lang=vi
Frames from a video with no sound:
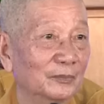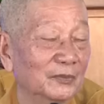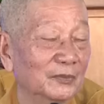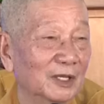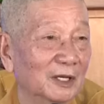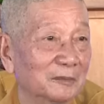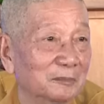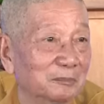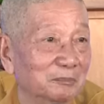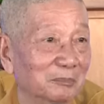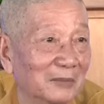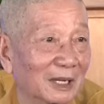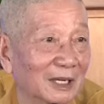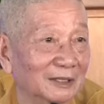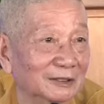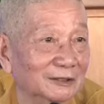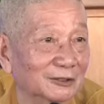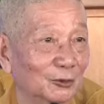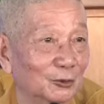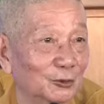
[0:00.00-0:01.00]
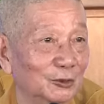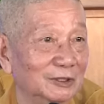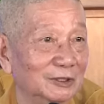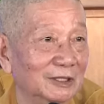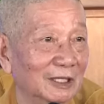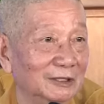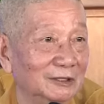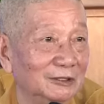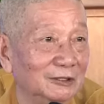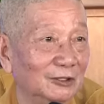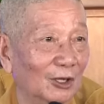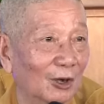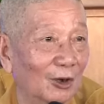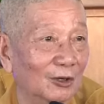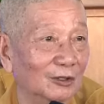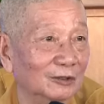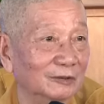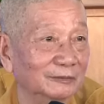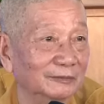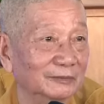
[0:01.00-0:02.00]
Nhưng mà tôi lại
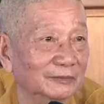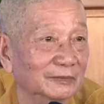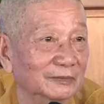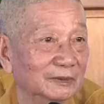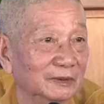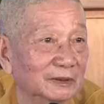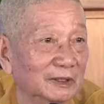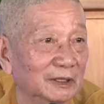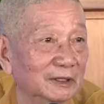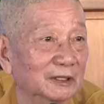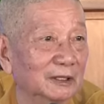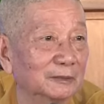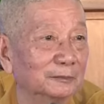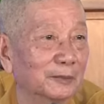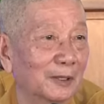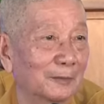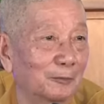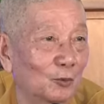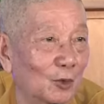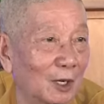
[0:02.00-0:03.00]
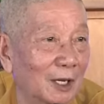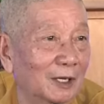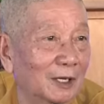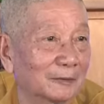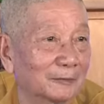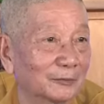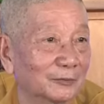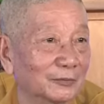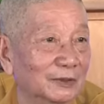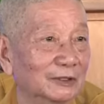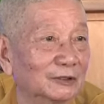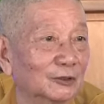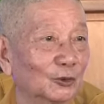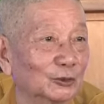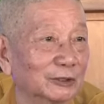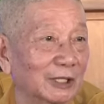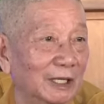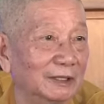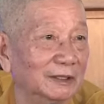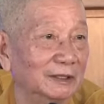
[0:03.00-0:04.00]
chọn cái Kinh Pháp Hoa, vì
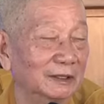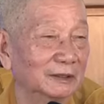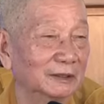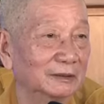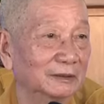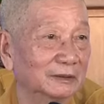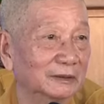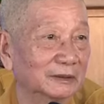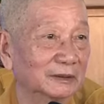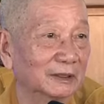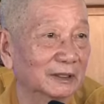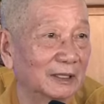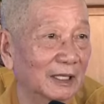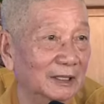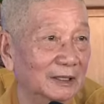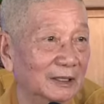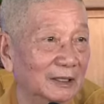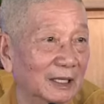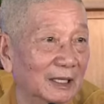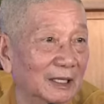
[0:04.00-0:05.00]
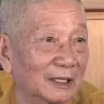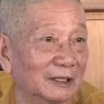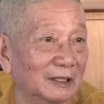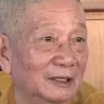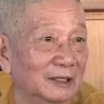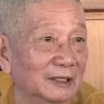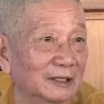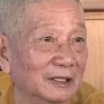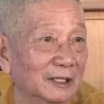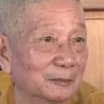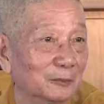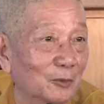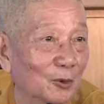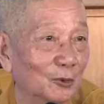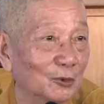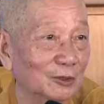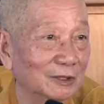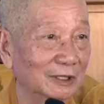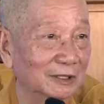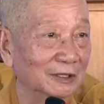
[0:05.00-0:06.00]
tôi thấy cái đây là cái
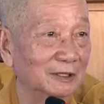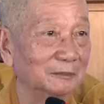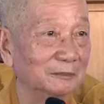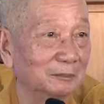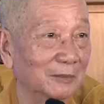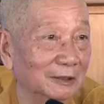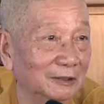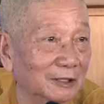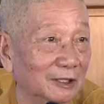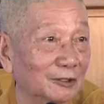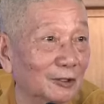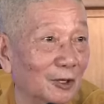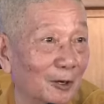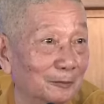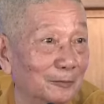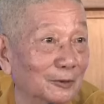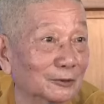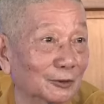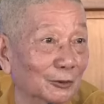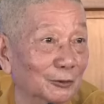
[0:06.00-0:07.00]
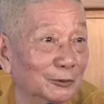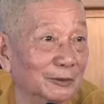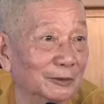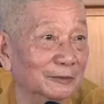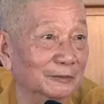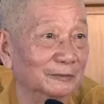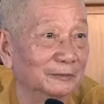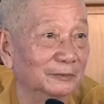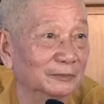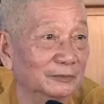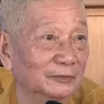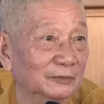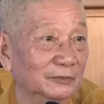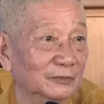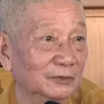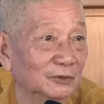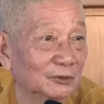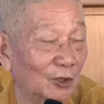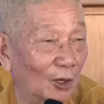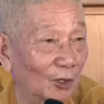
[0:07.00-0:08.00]
bộ kinh mà thích hợp với tôi,
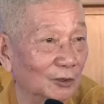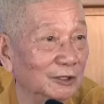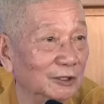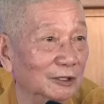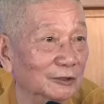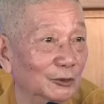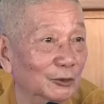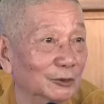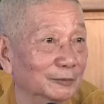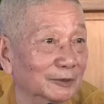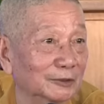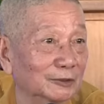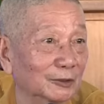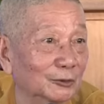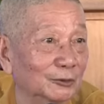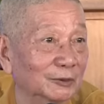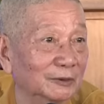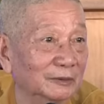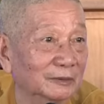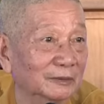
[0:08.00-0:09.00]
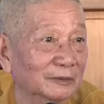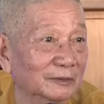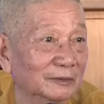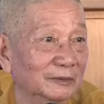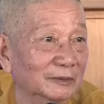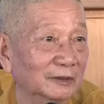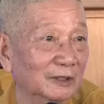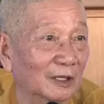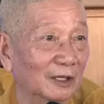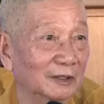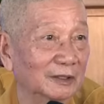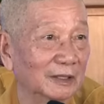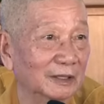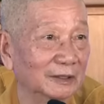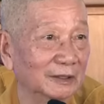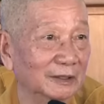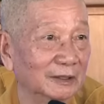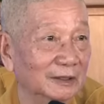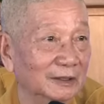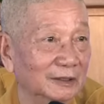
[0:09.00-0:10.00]
có nhân duyên với tôi, cho
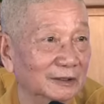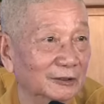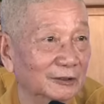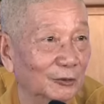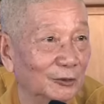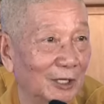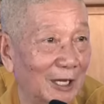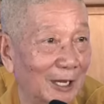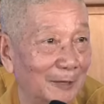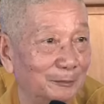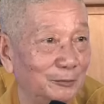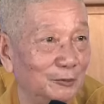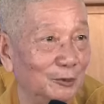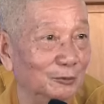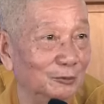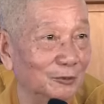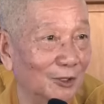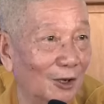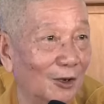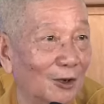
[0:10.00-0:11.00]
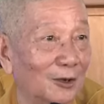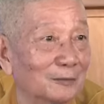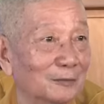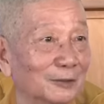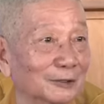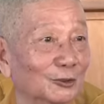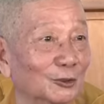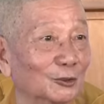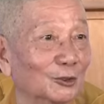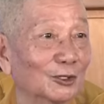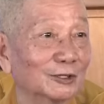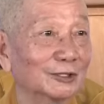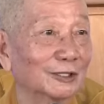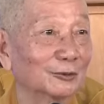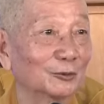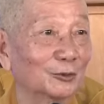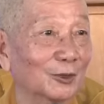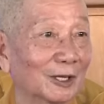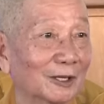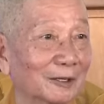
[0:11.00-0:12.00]
nên tôi áp dụng nó mà tôi có
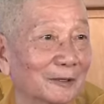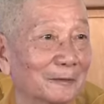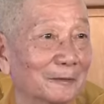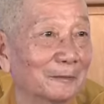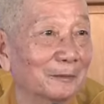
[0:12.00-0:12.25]
kết quả.